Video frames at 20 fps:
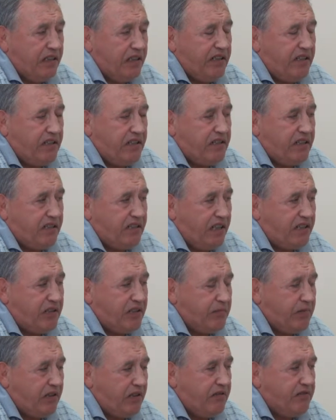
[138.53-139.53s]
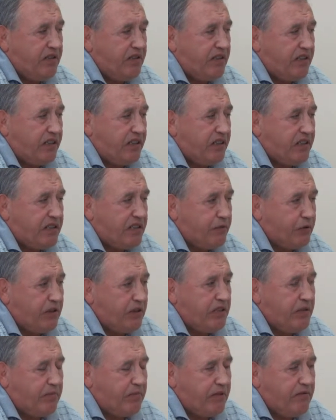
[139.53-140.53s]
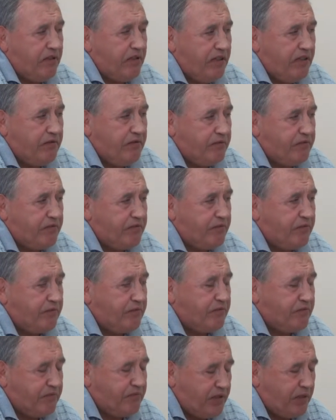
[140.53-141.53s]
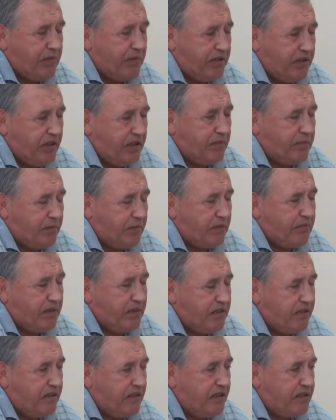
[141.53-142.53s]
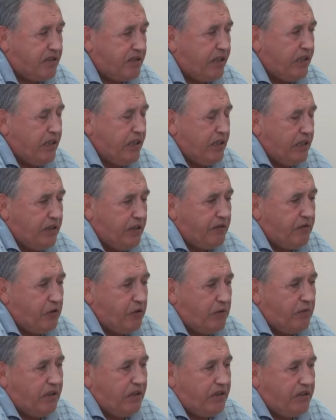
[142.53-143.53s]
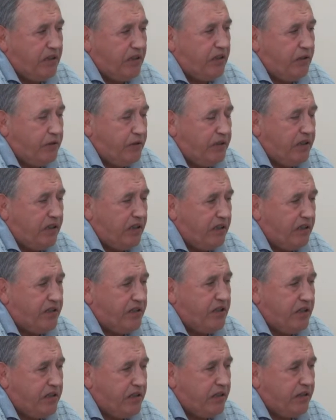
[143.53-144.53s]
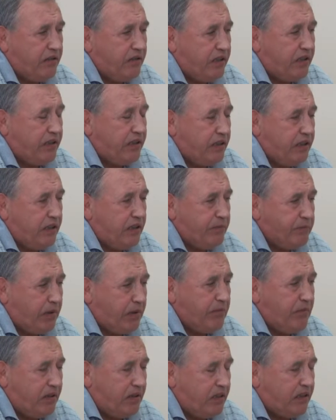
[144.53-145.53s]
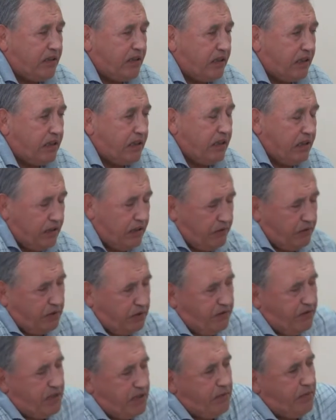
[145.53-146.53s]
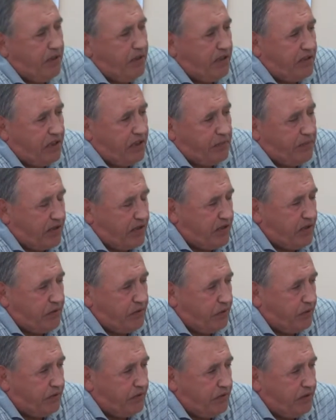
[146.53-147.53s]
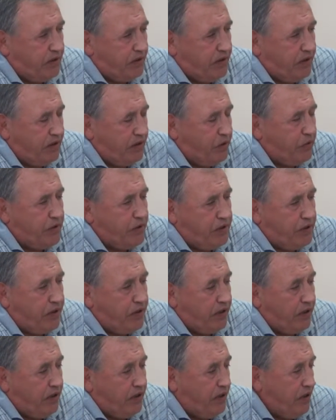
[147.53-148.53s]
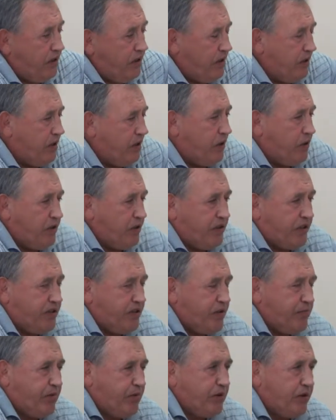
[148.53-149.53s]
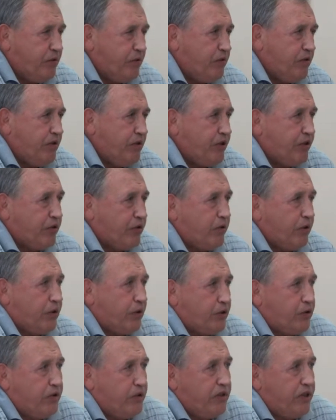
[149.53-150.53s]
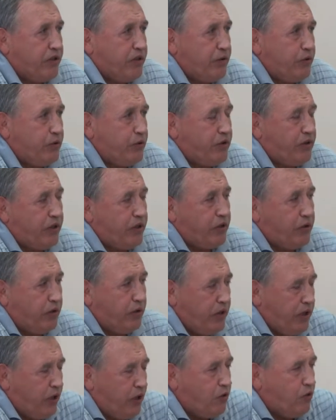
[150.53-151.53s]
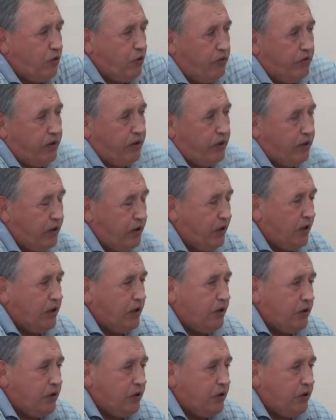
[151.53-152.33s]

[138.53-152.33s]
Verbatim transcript: их задача была внедриться. Вот они привели в комитет промышленности двух молодых людей. И Чечили говорит примерно так. Вот возьми этих пацанов, научи. Я говорю, это же не ПТУ, не школа. Что значит научи? Я говорю, кто вы?